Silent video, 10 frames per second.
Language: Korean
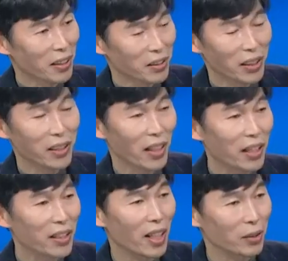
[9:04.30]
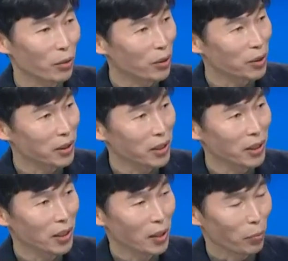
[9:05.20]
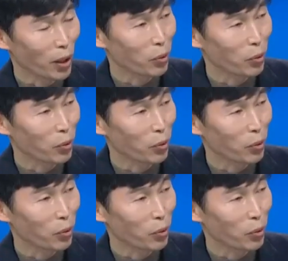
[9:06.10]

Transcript: 근데 이 계기가 된 것이 바로